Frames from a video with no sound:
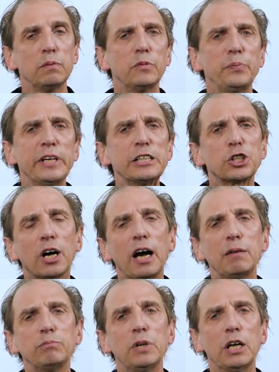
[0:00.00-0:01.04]
eine Mail
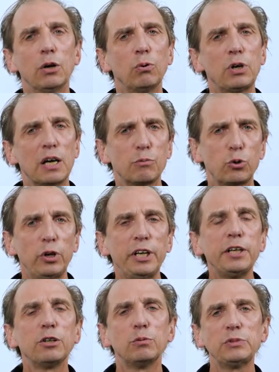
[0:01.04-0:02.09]
schreiben oder im
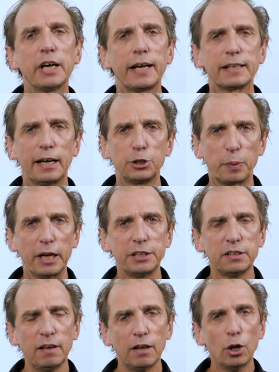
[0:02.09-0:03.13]
Kollegium direkt
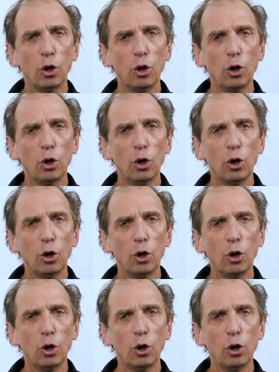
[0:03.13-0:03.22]
ansprechen,